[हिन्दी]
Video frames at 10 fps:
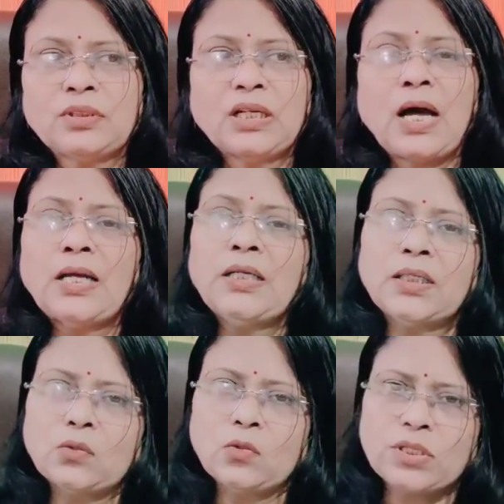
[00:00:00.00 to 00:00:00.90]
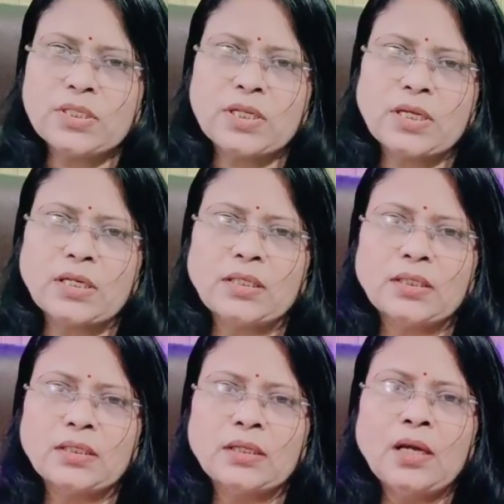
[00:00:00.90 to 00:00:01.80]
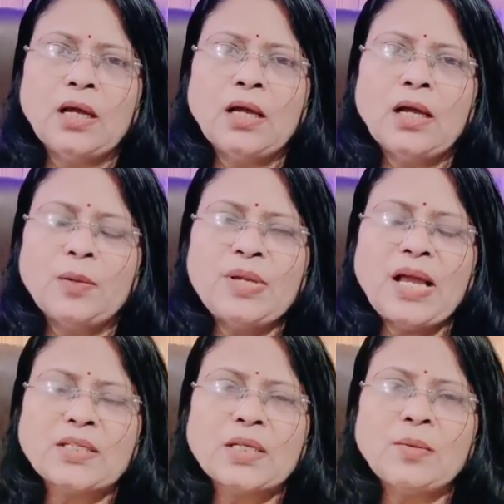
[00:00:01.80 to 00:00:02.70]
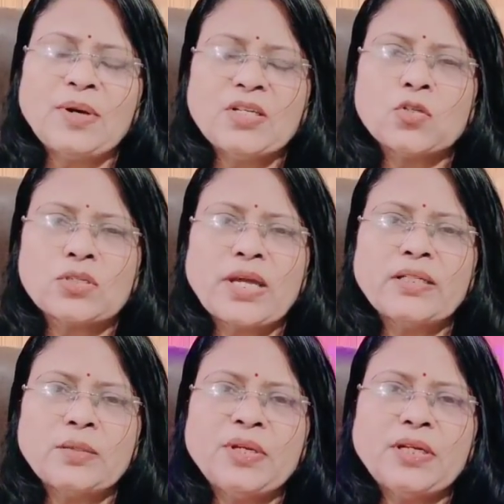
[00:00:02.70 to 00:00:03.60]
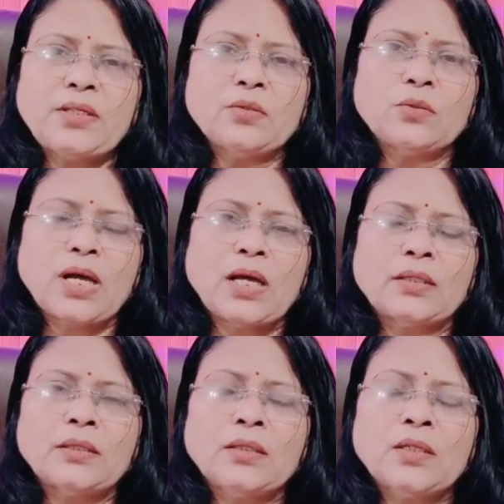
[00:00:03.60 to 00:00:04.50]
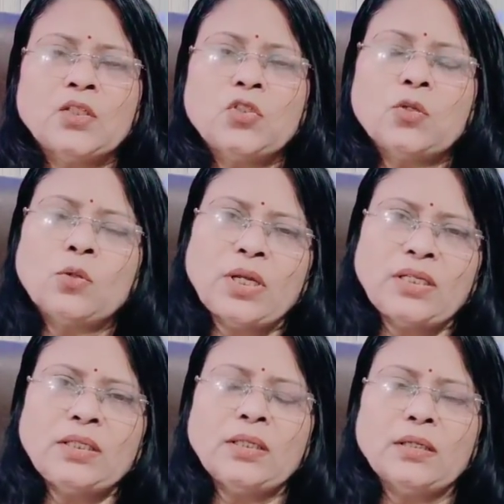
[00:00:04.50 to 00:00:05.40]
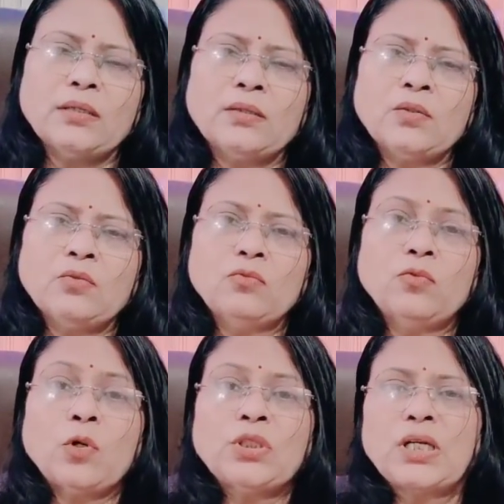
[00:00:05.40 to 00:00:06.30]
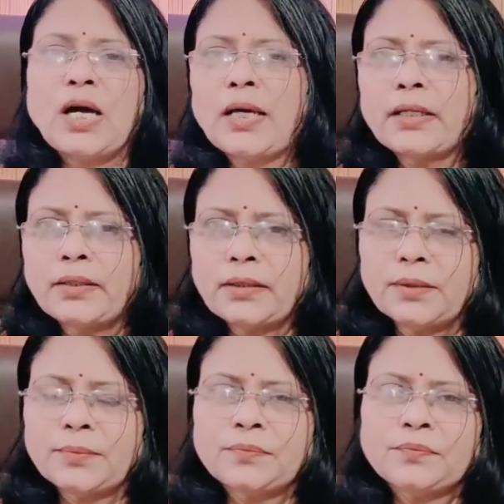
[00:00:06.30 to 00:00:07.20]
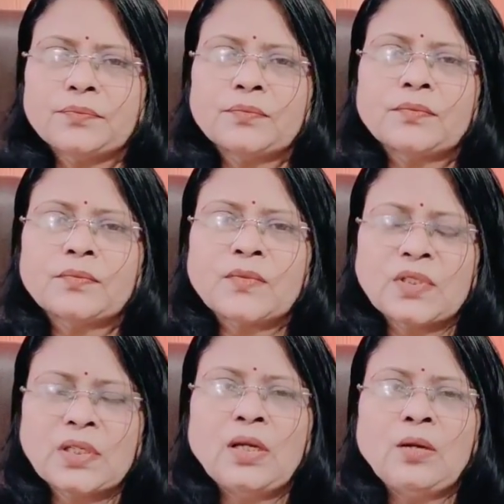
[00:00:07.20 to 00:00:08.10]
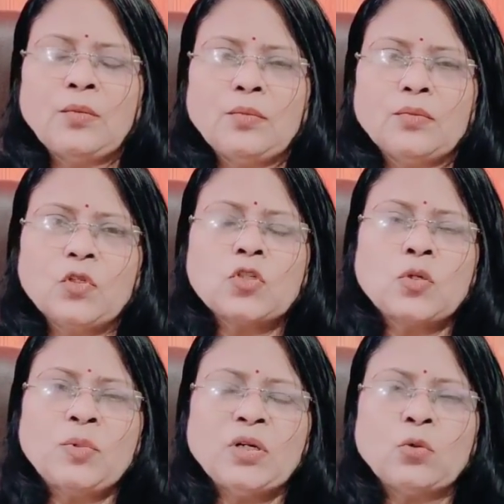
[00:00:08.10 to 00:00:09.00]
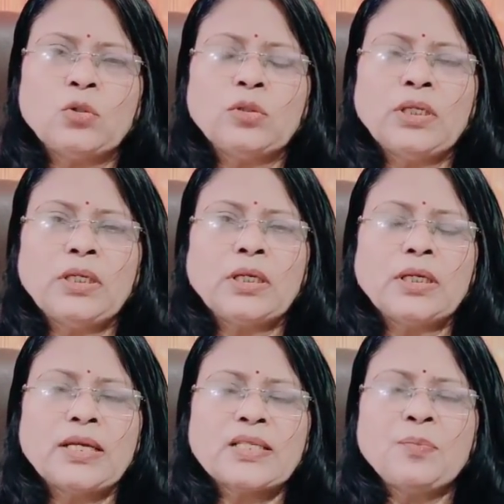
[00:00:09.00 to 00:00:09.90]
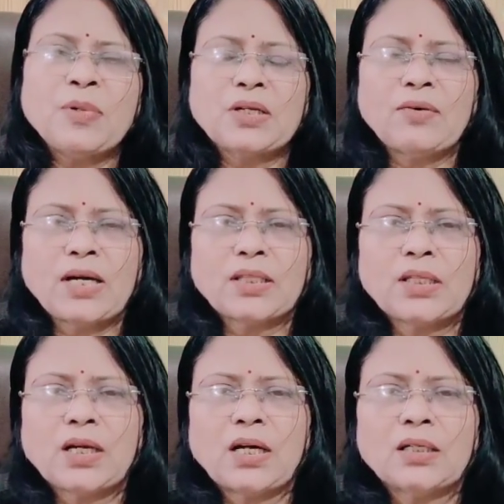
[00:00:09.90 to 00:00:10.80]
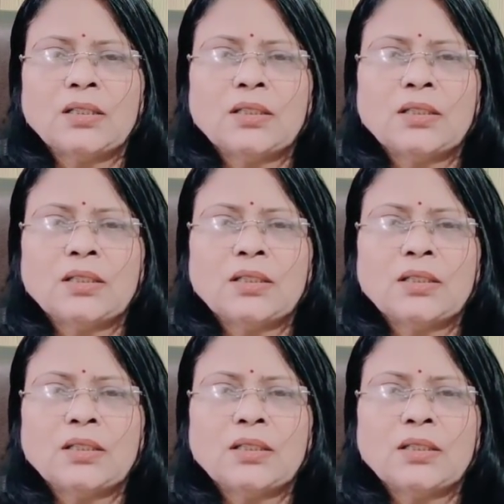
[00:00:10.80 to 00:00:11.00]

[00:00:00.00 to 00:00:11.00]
दिखाने की कोशिश कर रहे हैं अभी आजकल हमारी सोसाइटी में यही हो रहा है जो नहीं है वो दिखा रहे हैं दोस्तों मैंने खुद ने एक ऐसा परिवार देखा